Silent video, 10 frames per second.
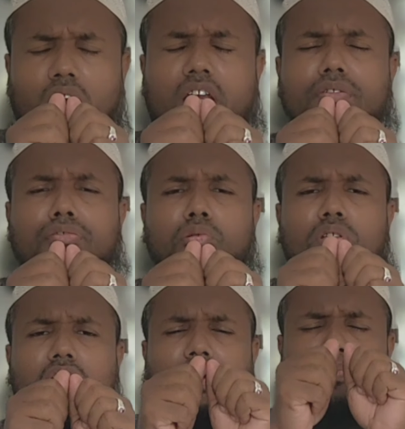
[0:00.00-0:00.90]
একটি ফু
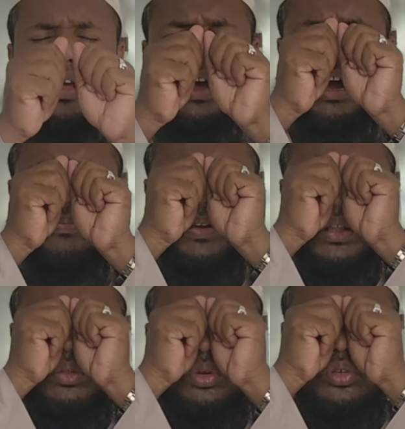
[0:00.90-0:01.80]
দিয়ে
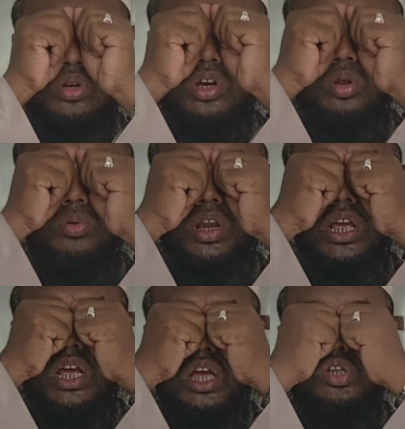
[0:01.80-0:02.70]
আপনার দুই চোখের উপরে
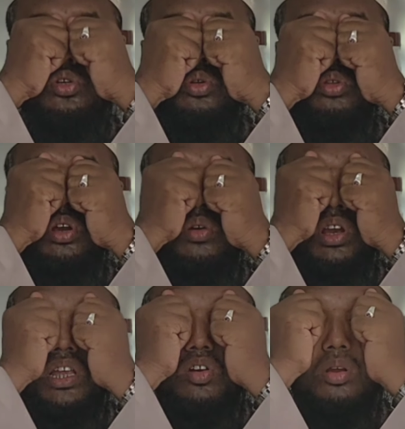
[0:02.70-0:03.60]
সুন্দর
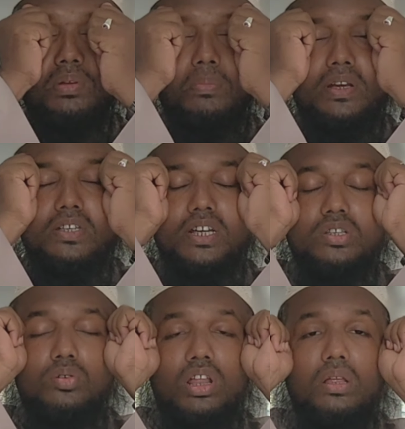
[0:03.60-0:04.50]
করে কি করবেন মেসেজ
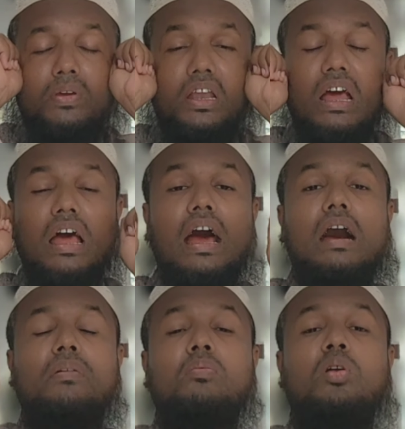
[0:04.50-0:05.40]
করে দিবেন
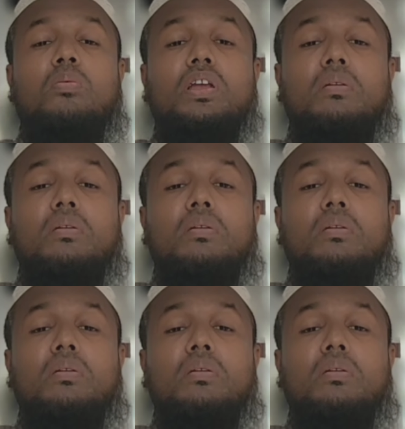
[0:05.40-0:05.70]
আবার বলবেন